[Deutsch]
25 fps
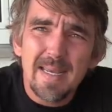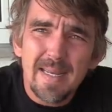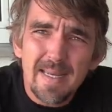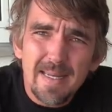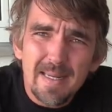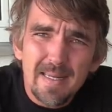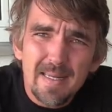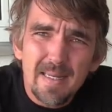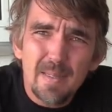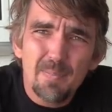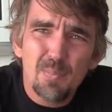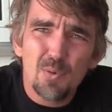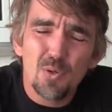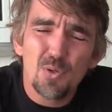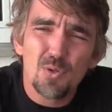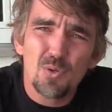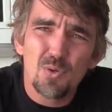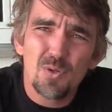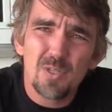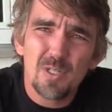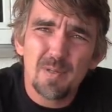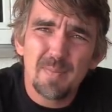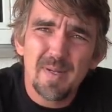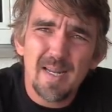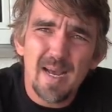in die
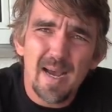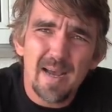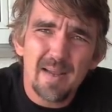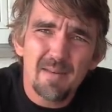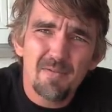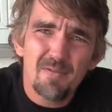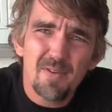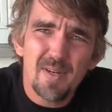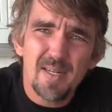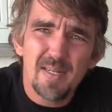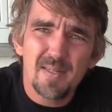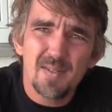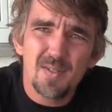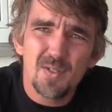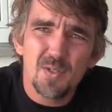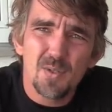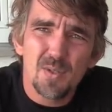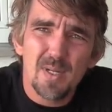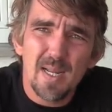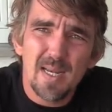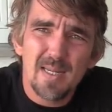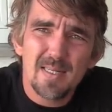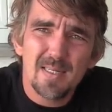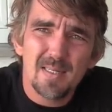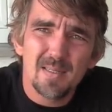Produkte mit einfließen zu
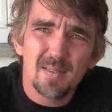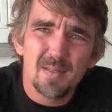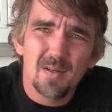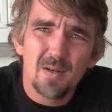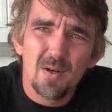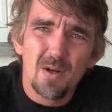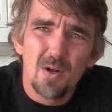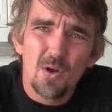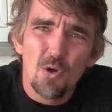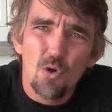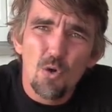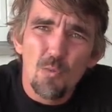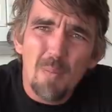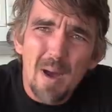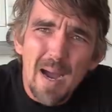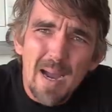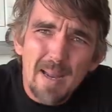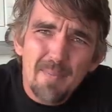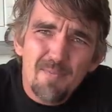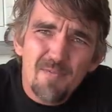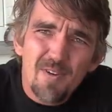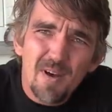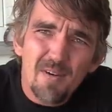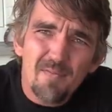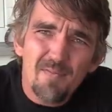lassen, um
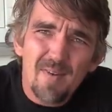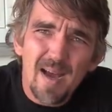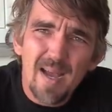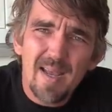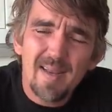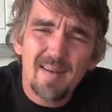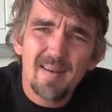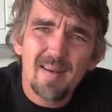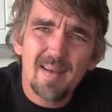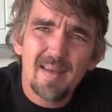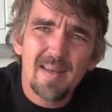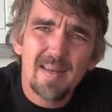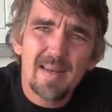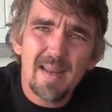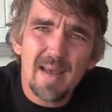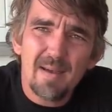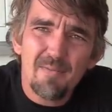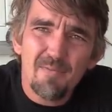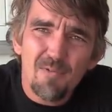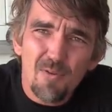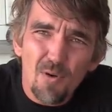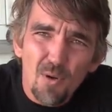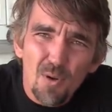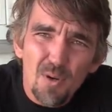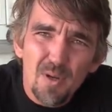einfach weiterhin
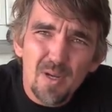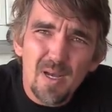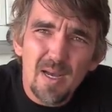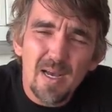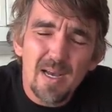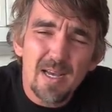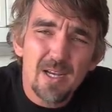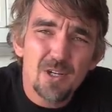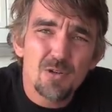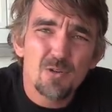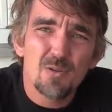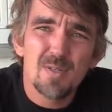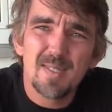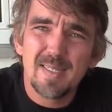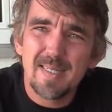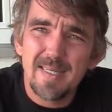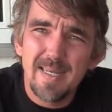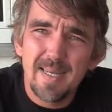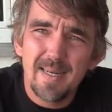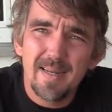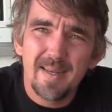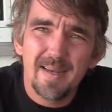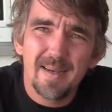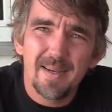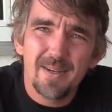erfolgreich und
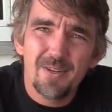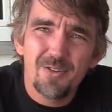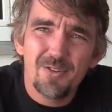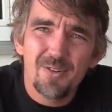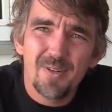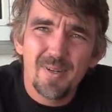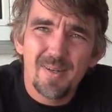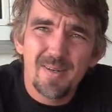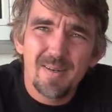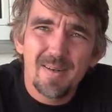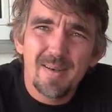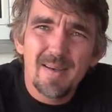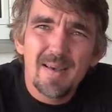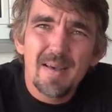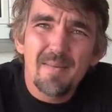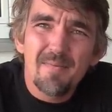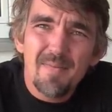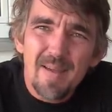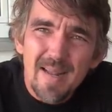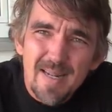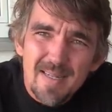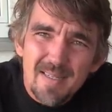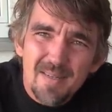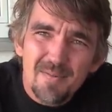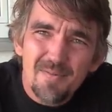zielgerichtet
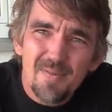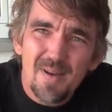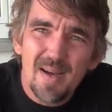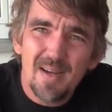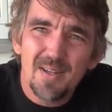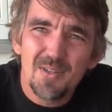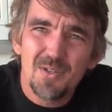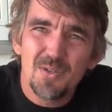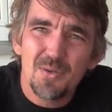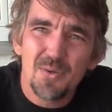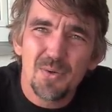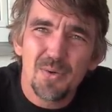Wälse fangen zu